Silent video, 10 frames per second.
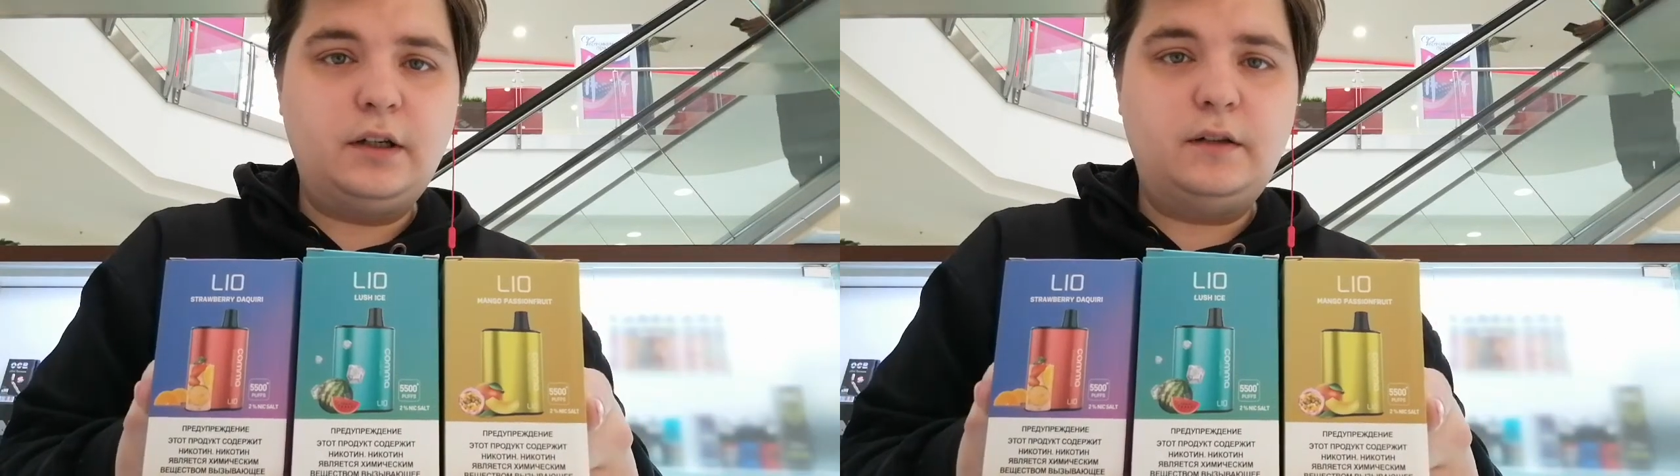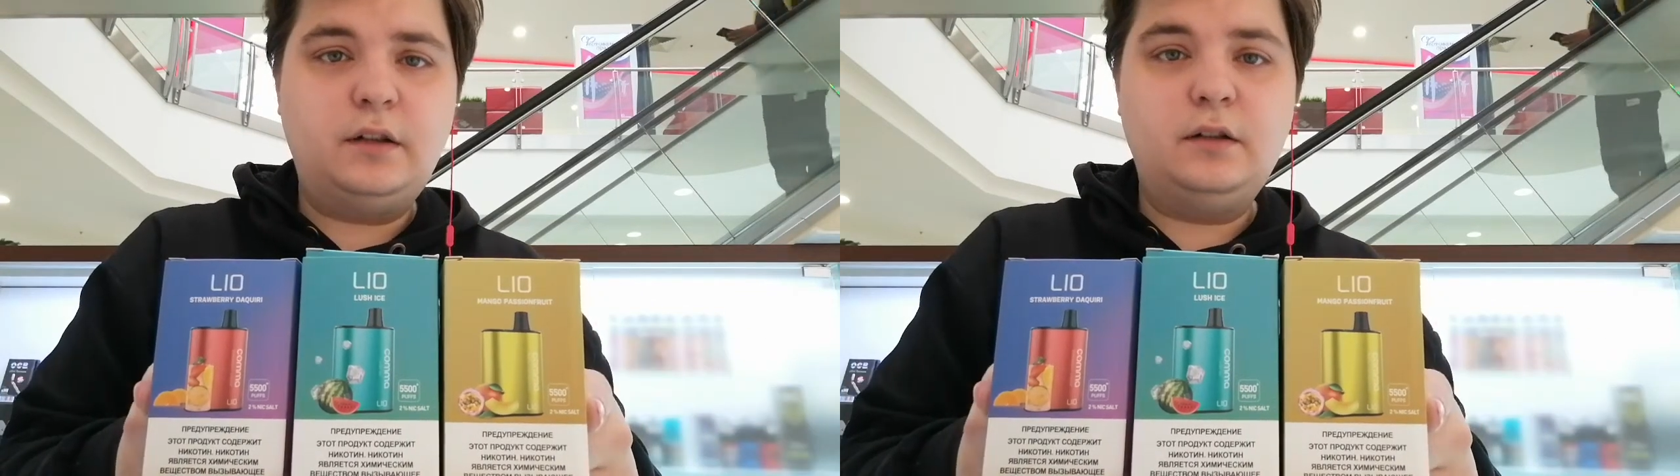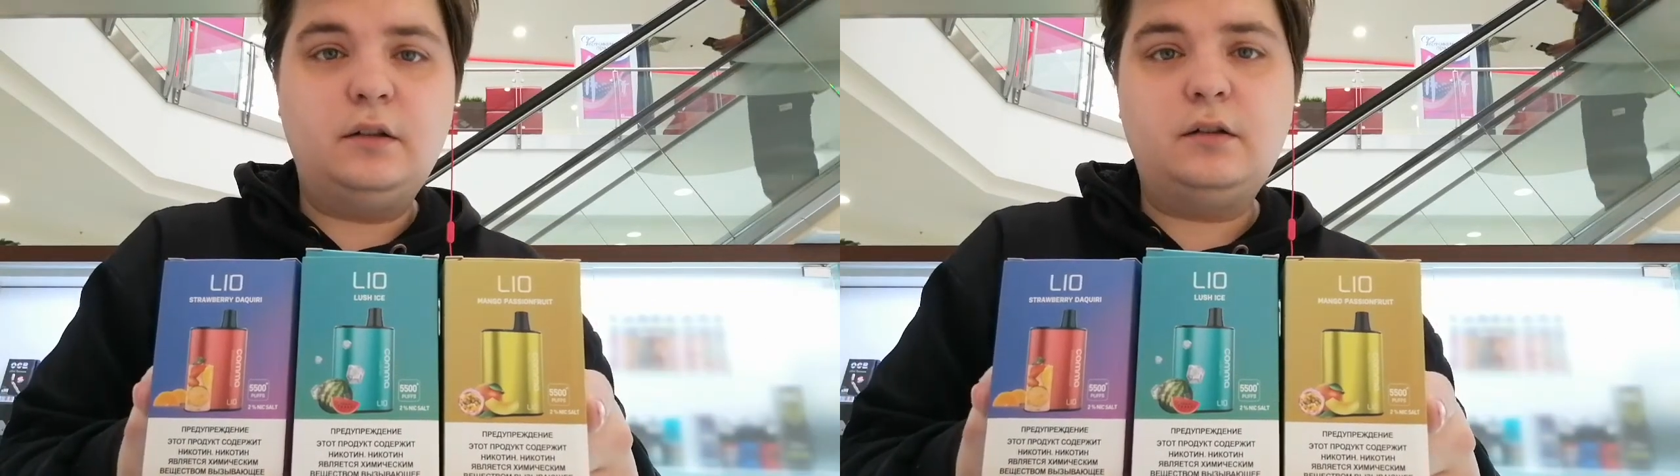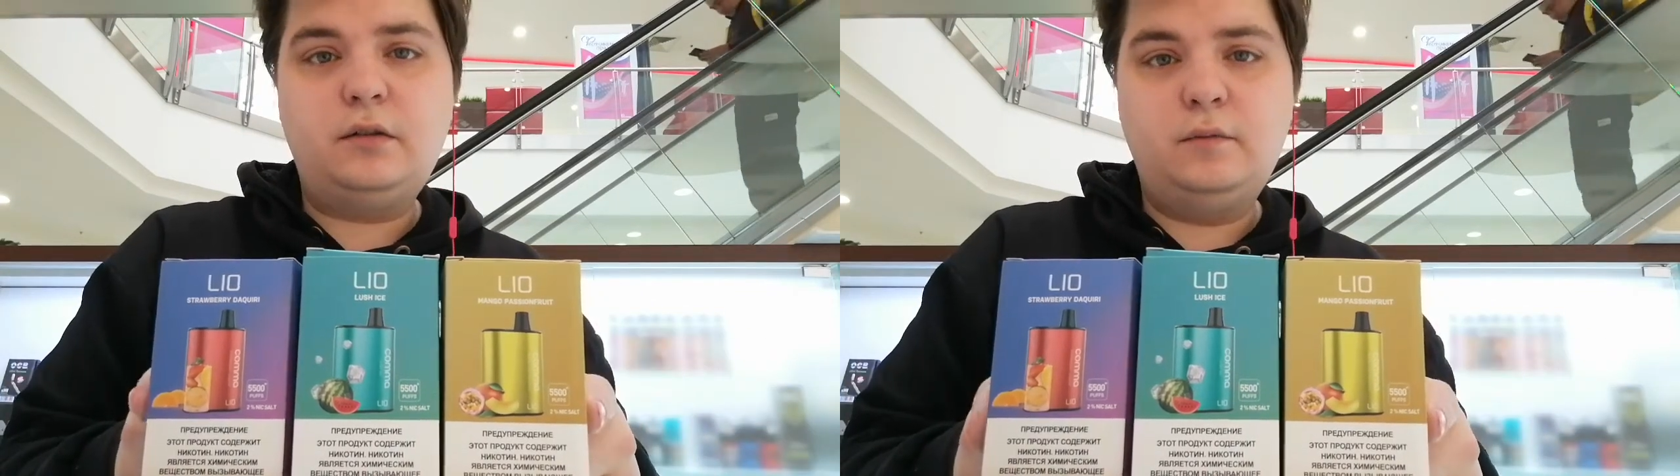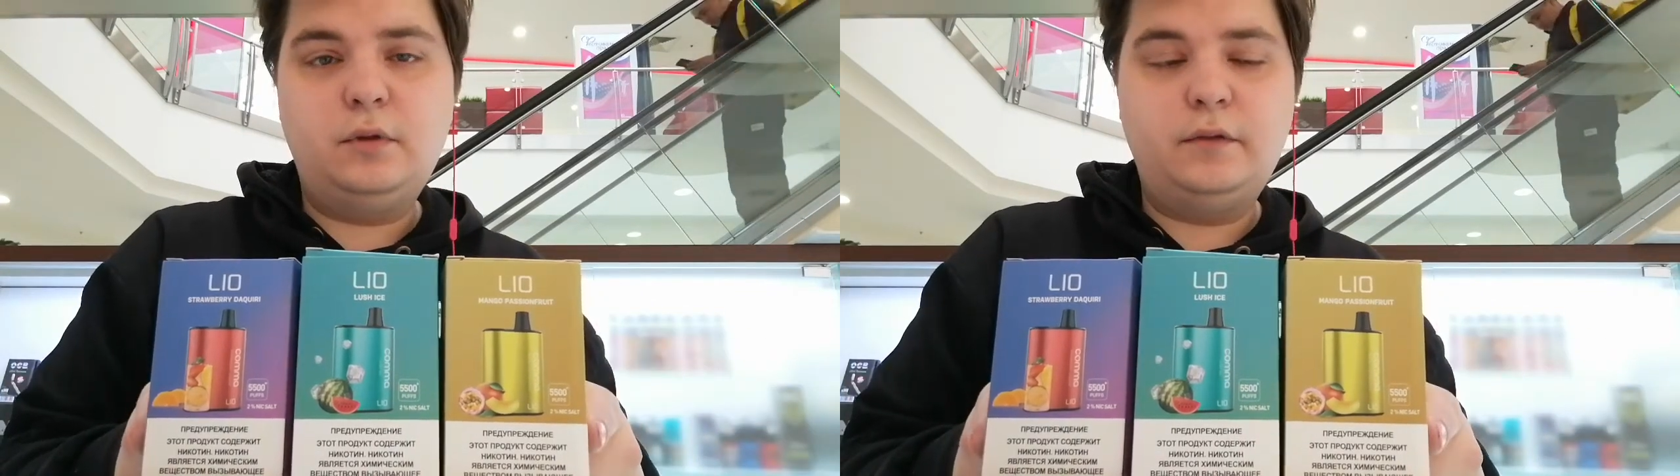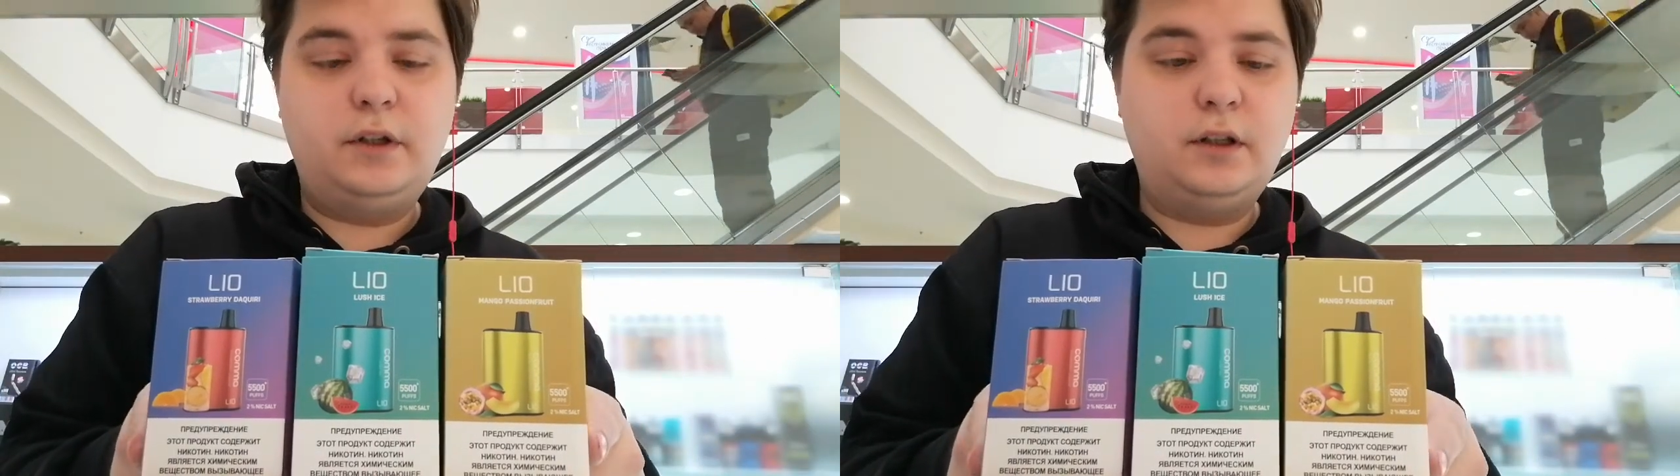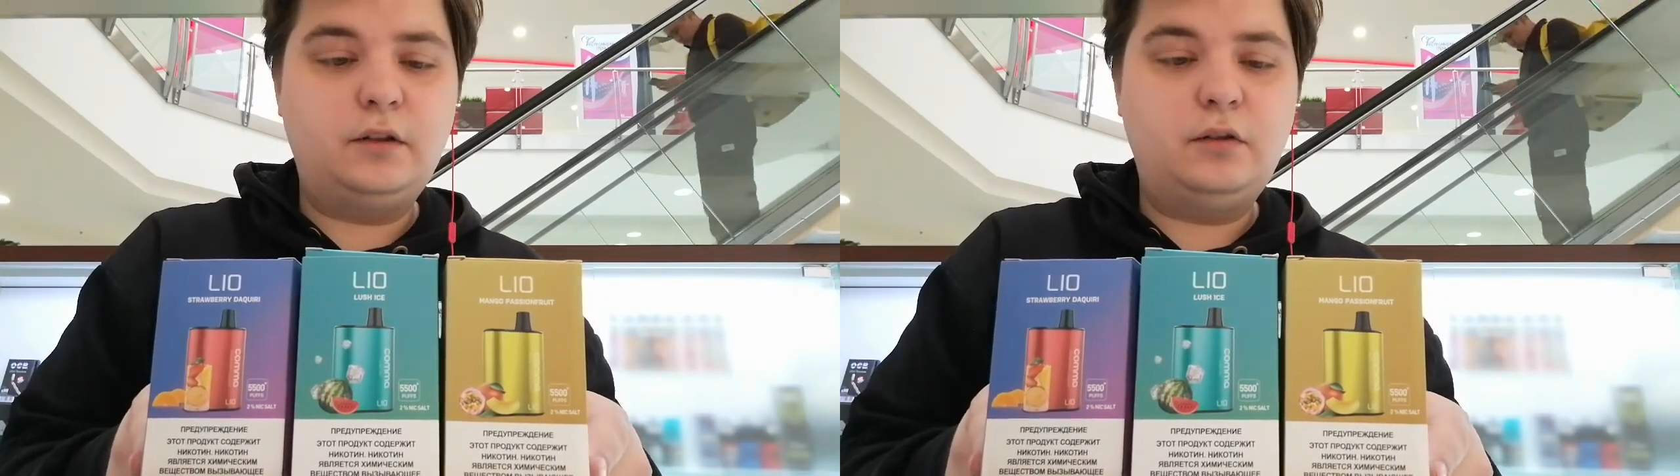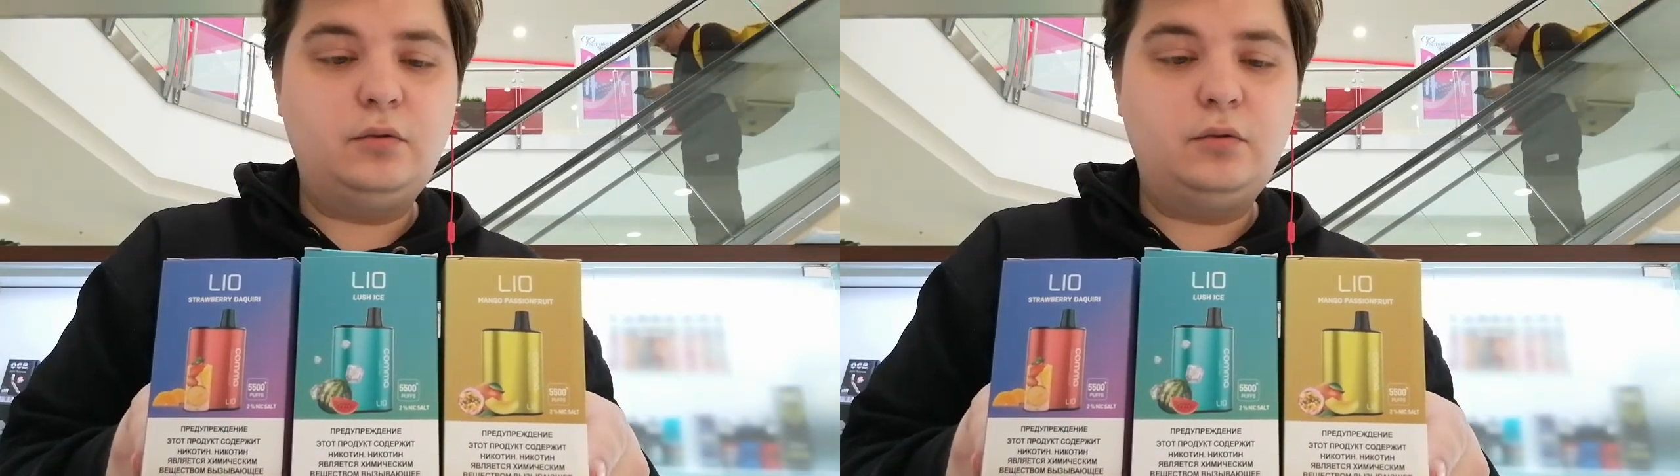раз-таки твой вариант.